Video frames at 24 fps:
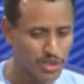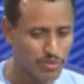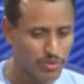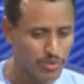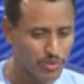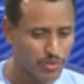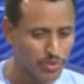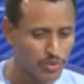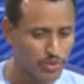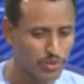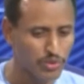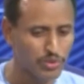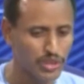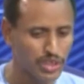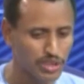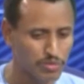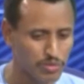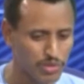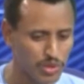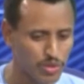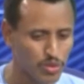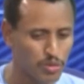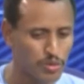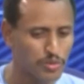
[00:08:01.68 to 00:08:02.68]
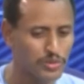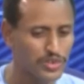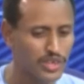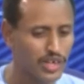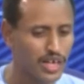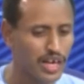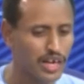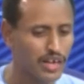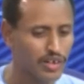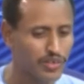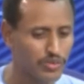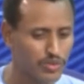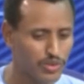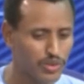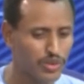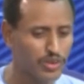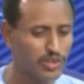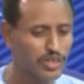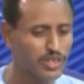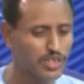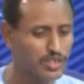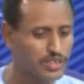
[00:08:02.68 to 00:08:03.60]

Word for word: منه يقول يضمن مبدا حق وحريه